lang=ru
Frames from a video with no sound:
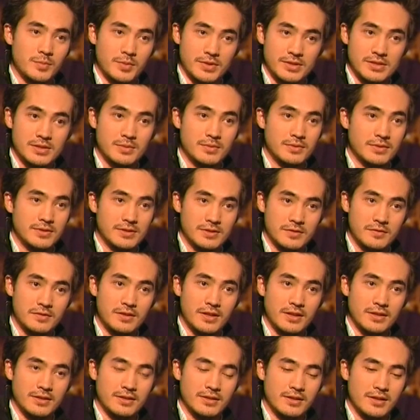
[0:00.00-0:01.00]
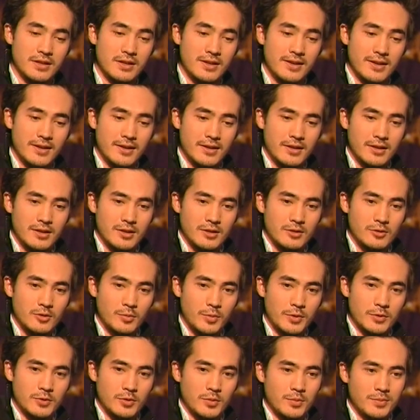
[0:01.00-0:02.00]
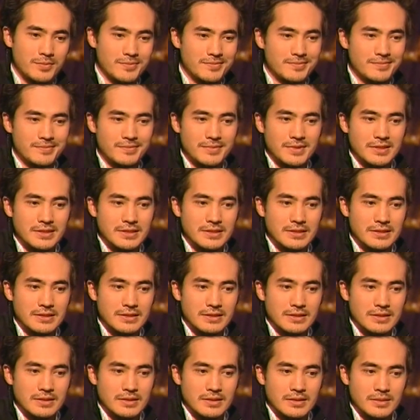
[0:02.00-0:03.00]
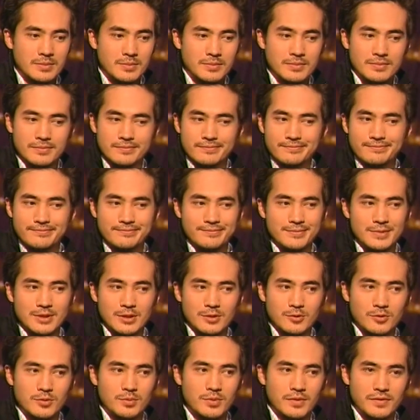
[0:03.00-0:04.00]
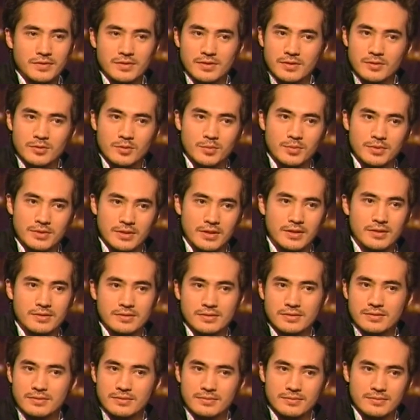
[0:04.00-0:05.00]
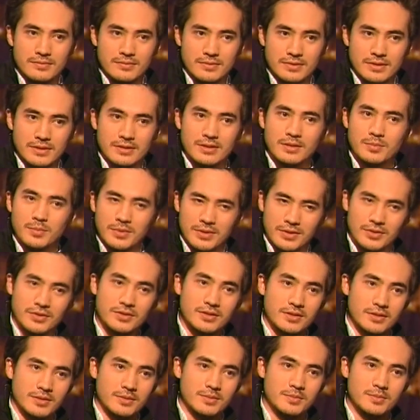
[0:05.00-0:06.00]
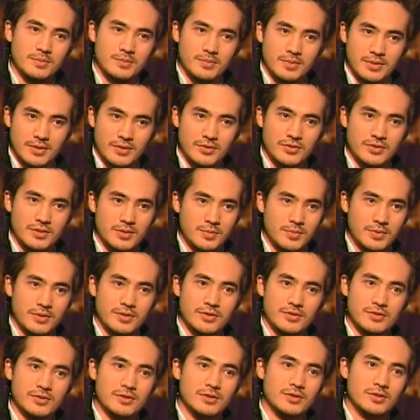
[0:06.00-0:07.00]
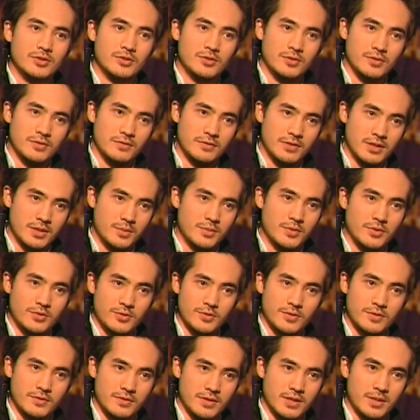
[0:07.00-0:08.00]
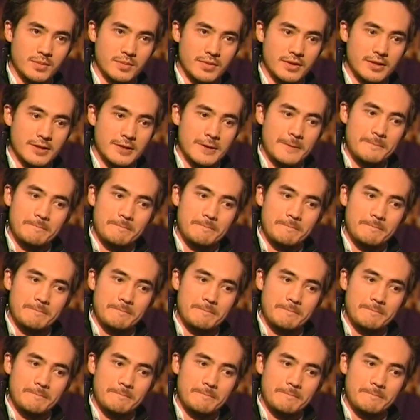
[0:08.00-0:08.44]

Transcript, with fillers: Спасибо, до свидания. Но потом э, меня судьба все равно пыталась сказать, подожди, подожди, подожди, еще не время, еще не время.